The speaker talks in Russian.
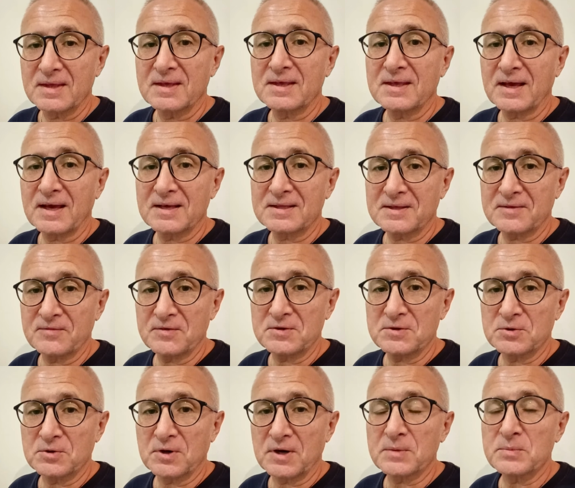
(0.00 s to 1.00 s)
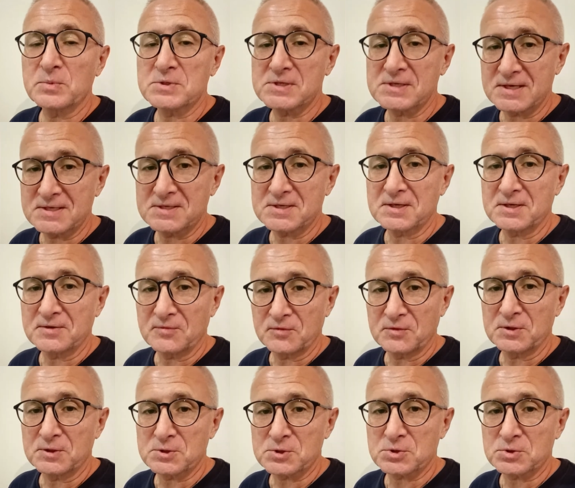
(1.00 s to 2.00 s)
И я это видео обязательно
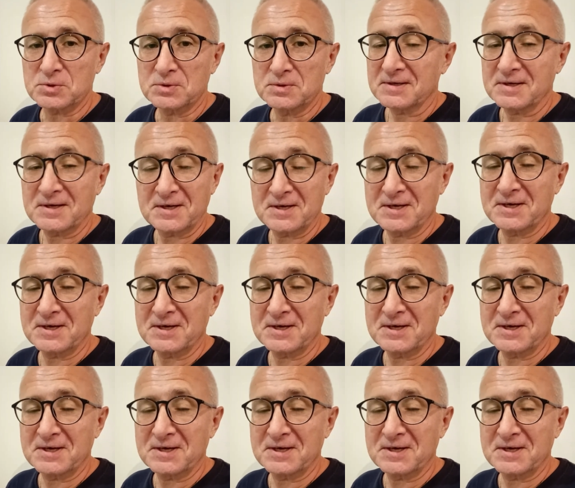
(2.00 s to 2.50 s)
выложу, как